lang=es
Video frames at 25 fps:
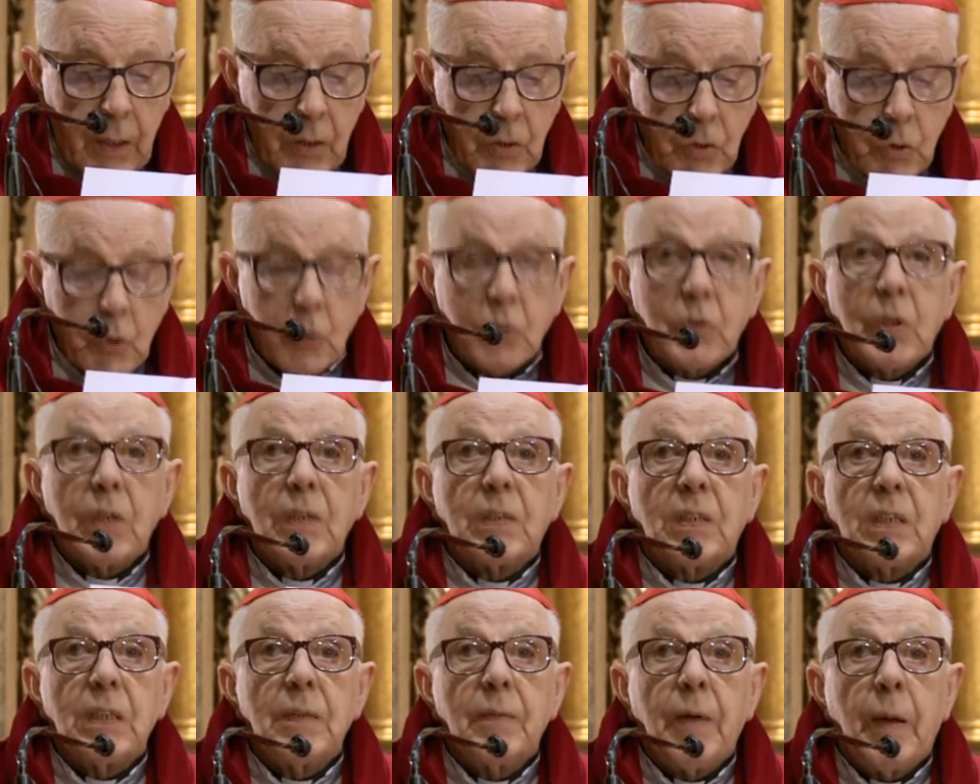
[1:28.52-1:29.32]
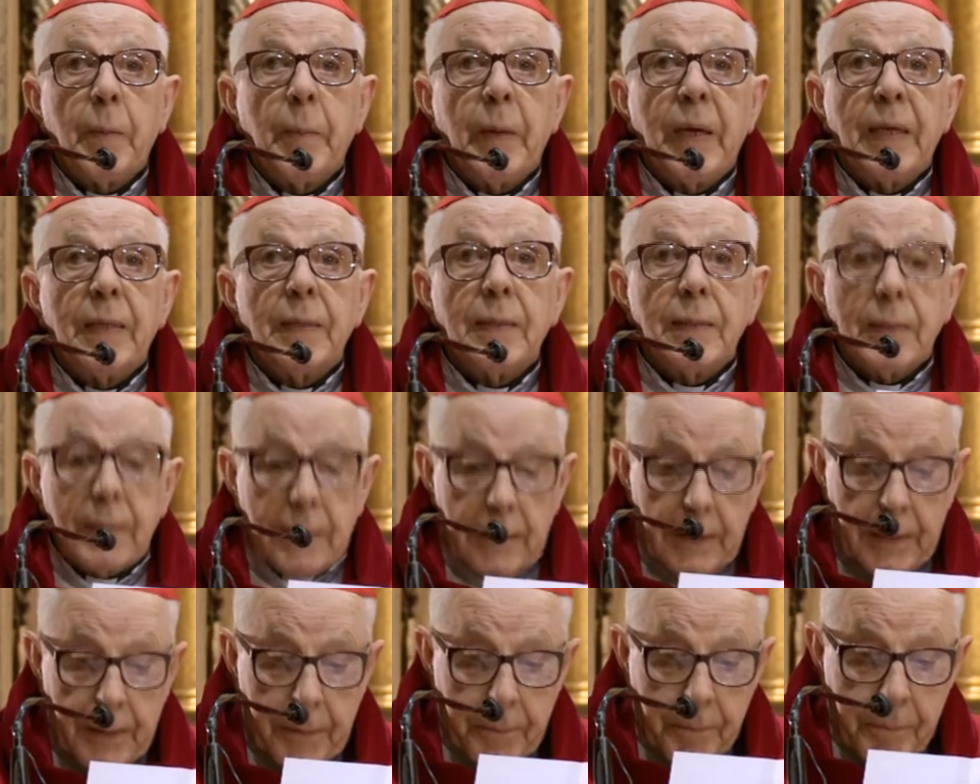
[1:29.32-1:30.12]

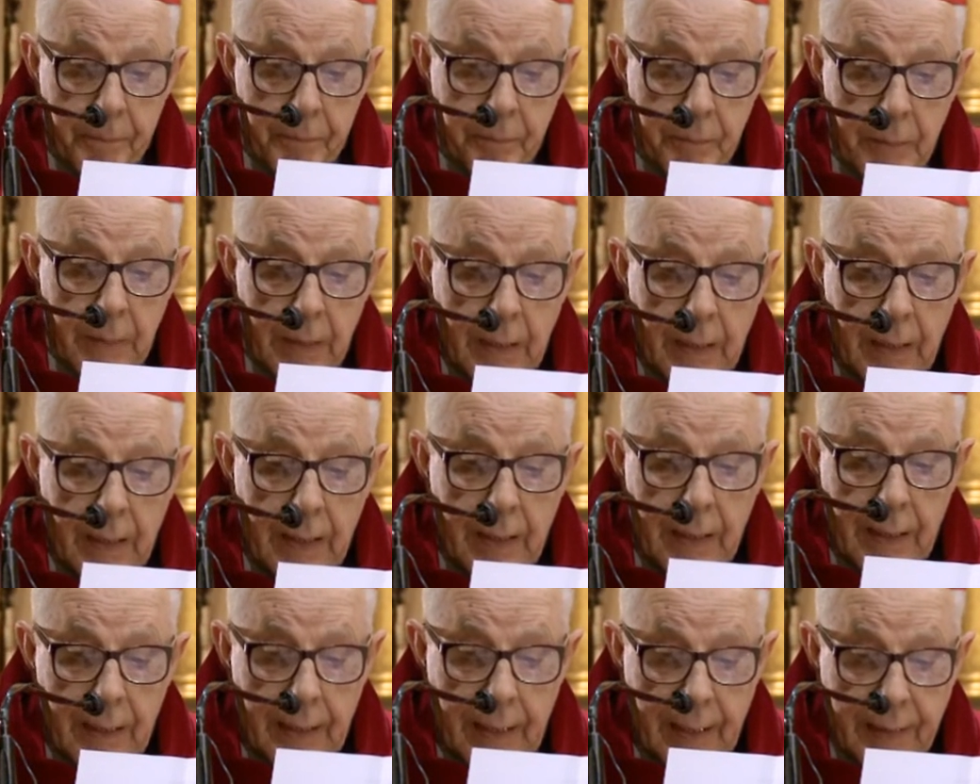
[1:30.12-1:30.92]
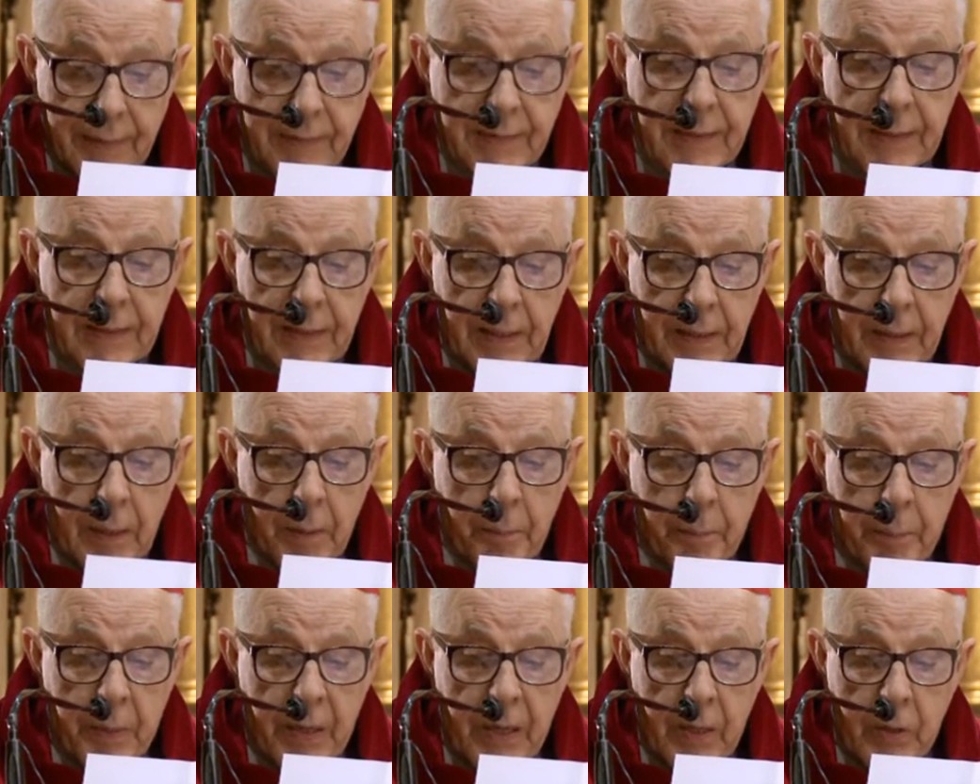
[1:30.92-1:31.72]
Sucesivamente, la sede
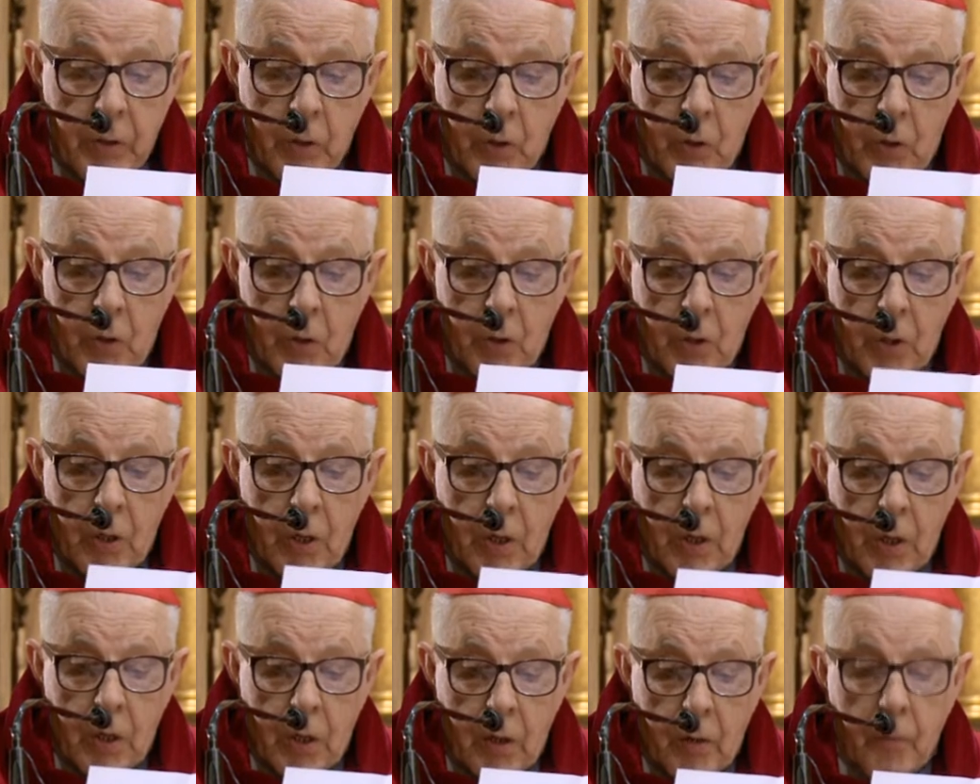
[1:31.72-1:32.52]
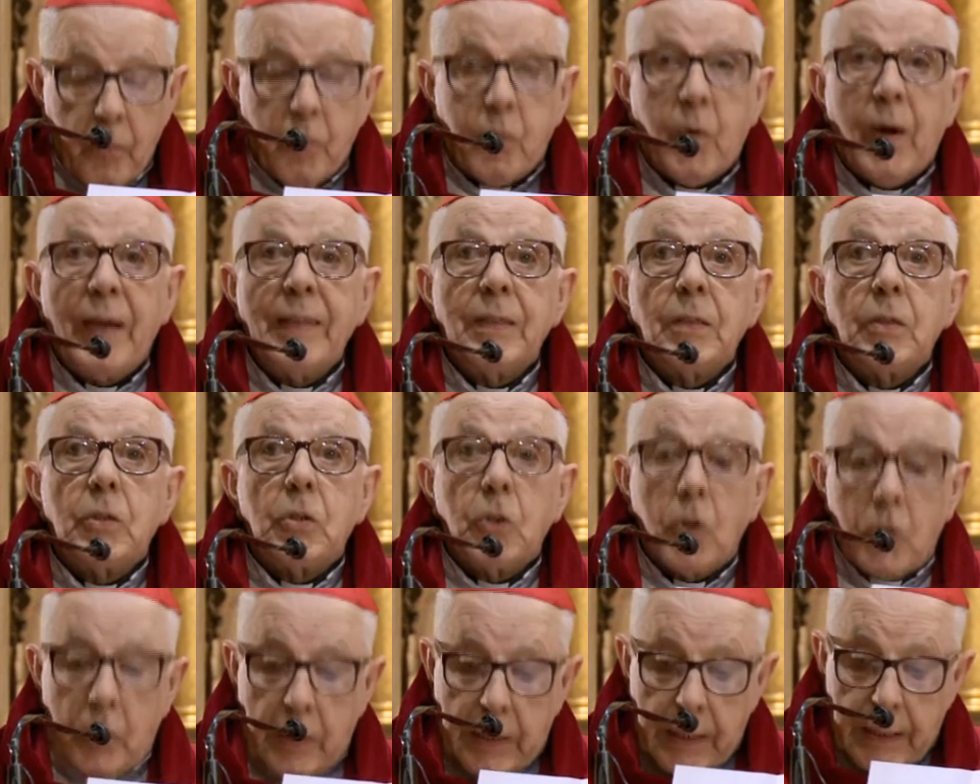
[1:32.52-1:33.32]
de Pedro fue
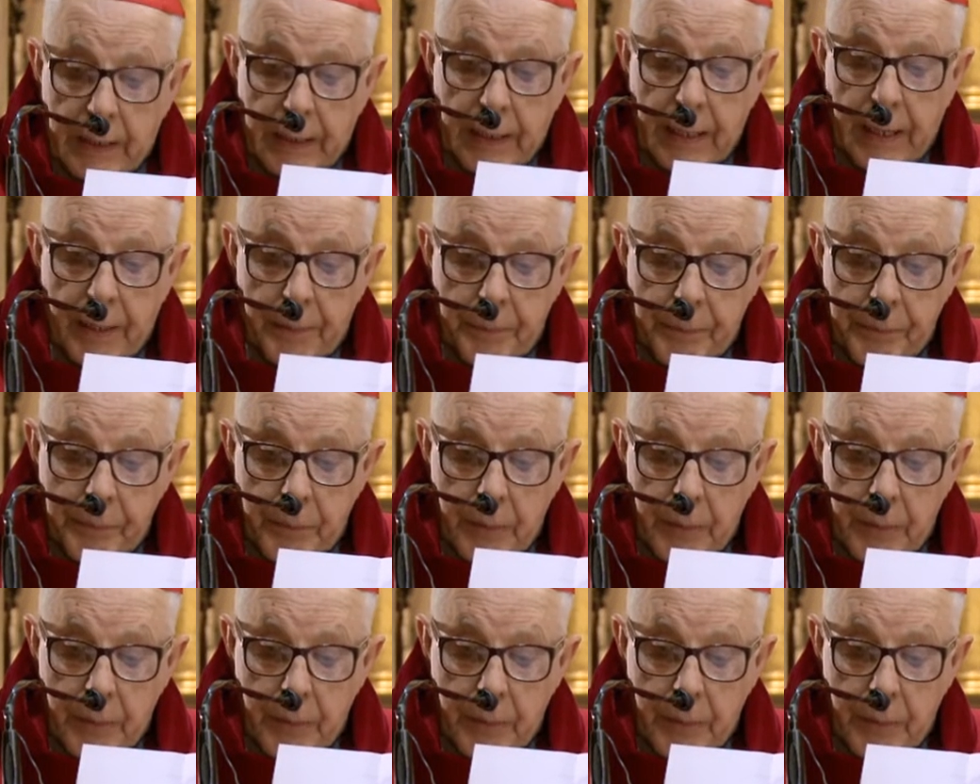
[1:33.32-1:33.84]
Antioquía,